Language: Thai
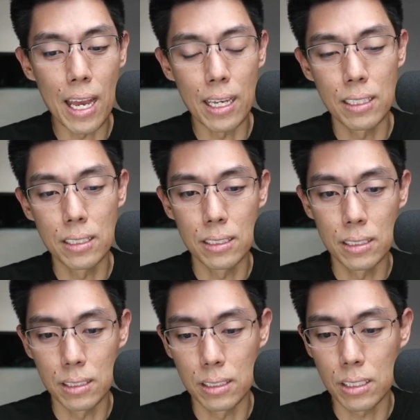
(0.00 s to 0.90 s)

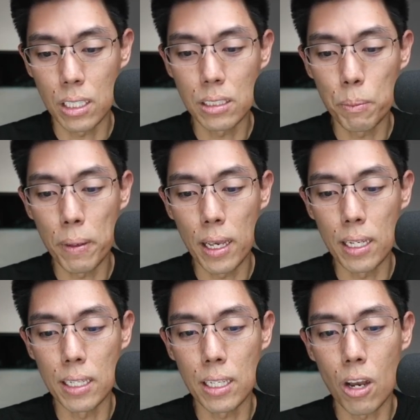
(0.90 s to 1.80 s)
5ก็จะเป็น
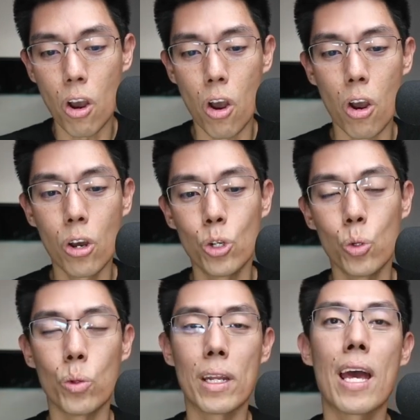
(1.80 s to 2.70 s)
ของลู
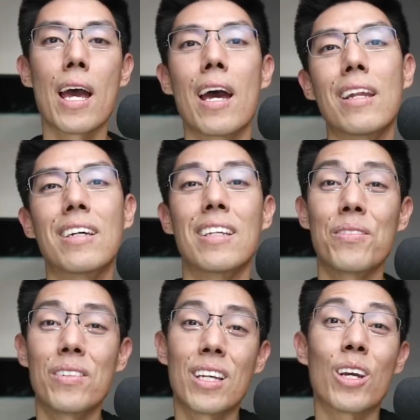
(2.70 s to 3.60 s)
น่าเดือนนี้
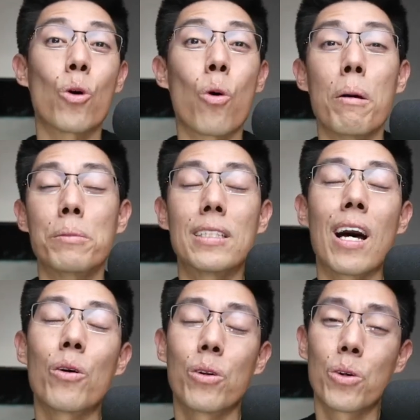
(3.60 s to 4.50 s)
เป็นเดือนแห่งความเศร้า
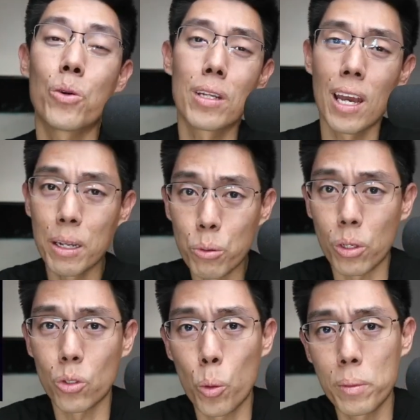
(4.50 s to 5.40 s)
เนาะคนไทยได้ผลก
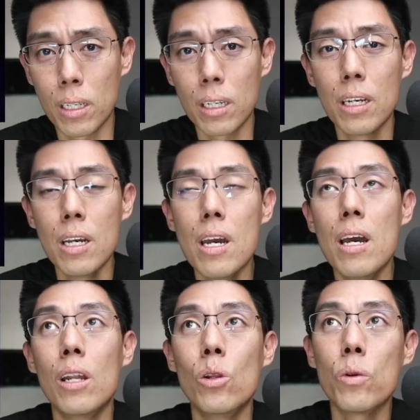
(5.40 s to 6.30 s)
ระทบเยอะ
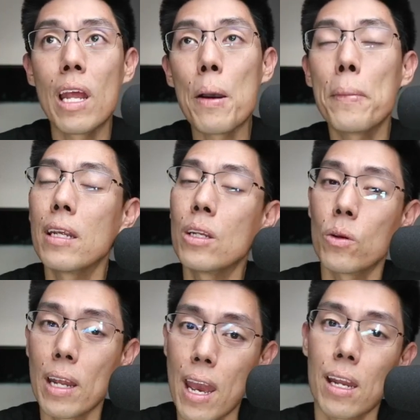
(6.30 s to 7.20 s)
ลูน่าไม่ได้โด
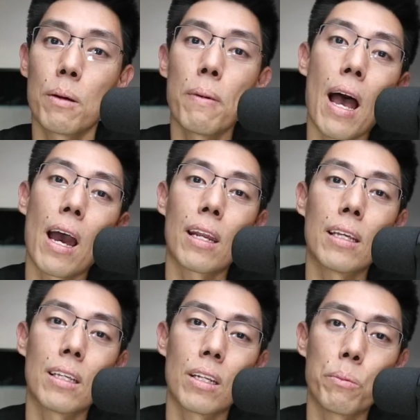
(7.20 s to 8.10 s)
นแฮ็กและพังนะ
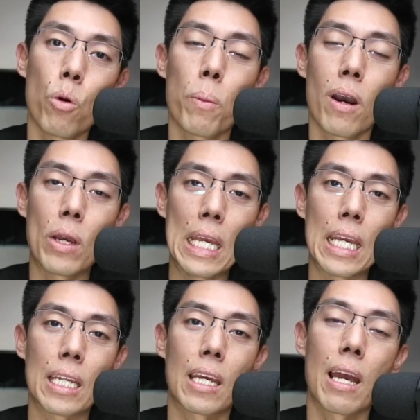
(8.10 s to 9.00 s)
แต่ระบบเขาเอง
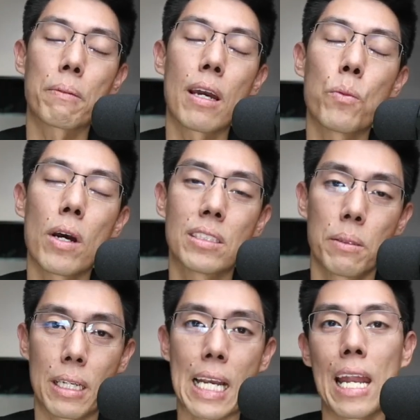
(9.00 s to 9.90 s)
นะครับการวางส
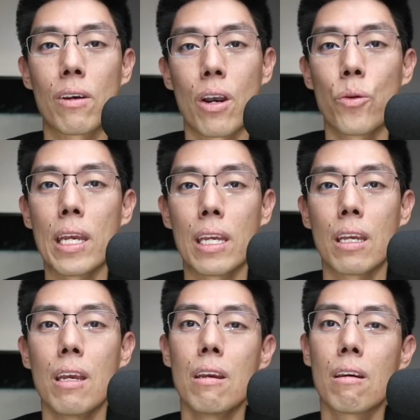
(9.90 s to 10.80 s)
มการของเขาเอง
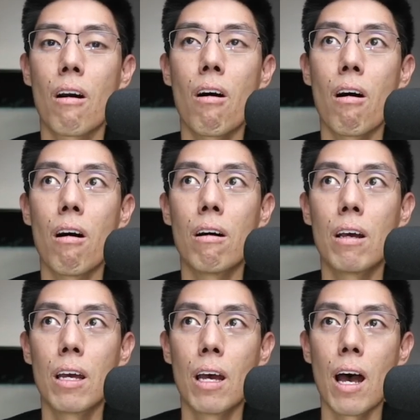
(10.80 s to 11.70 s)
ก็
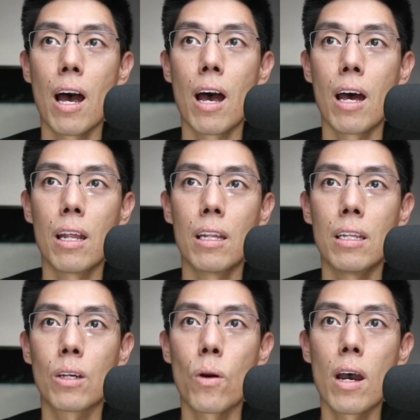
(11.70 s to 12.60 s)

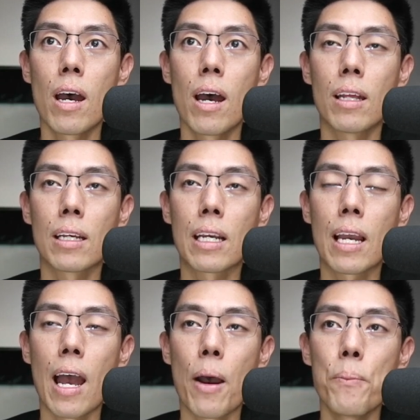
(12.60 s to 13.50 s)
เรียกว่า
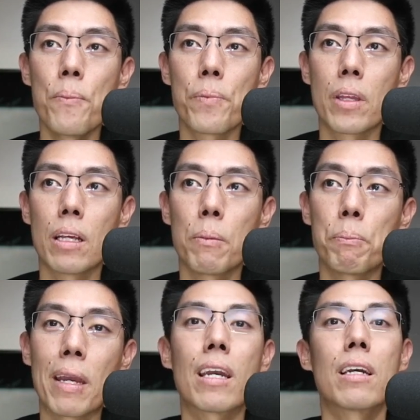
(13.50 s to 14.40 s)
ค้ำเป๊ก